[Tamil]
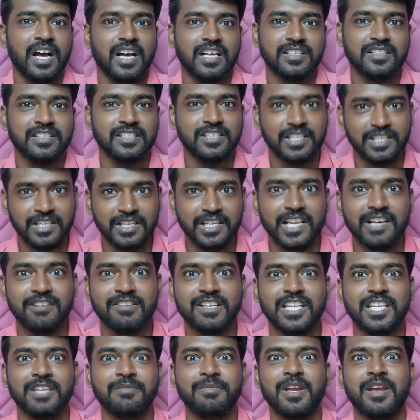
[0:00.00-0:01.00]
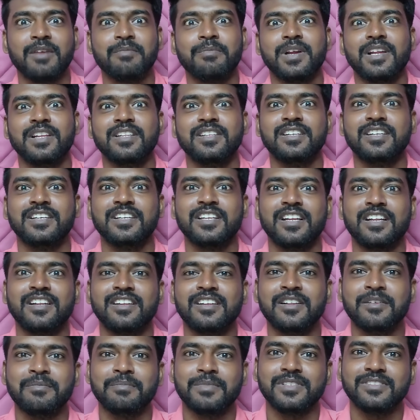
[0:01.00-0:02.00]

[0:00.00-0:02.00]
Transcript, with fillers: அது இன்ன வரைக்குமே அவன் இருக்கேன்